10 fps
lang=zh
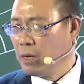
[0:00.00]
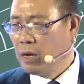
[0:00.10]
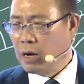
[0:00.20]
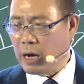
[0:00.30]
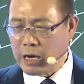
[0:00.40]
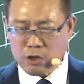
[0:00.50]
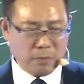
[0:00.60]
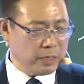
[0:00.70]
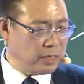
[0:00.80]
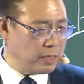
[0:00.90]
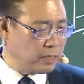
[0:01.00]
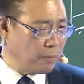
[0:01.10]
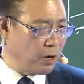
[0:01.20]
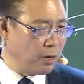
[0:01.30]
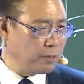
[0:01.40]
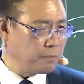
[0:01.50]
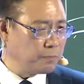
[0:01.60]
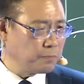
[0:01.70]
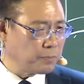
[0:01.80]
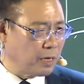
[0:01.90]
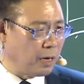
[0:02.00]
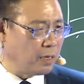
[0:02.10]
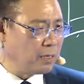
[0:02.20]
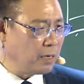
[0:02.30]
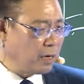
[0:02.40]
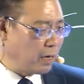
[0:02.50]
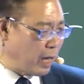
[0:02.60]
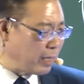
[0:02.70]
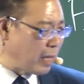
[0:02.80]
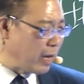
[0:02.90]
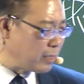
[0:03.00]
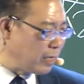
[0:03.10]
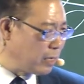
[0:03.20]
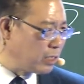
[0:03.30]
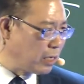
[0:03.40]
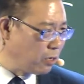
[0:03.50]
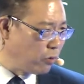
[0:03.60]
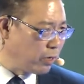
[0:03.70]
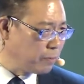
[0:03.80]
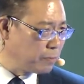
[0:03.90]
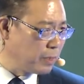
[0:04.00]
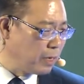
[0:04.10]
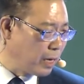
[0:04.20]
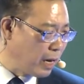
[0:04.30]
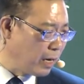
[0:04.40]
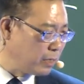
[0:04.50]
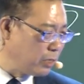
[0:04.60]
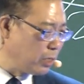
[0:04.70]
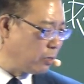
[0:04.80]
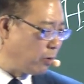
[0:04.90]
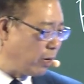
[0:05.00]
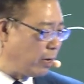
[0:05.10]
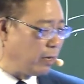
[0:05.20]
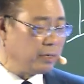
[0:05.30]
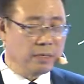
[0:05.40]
啊，爱多美是以什么？啊，蓝海的一个策略啊，蓝海的策略哈、啊，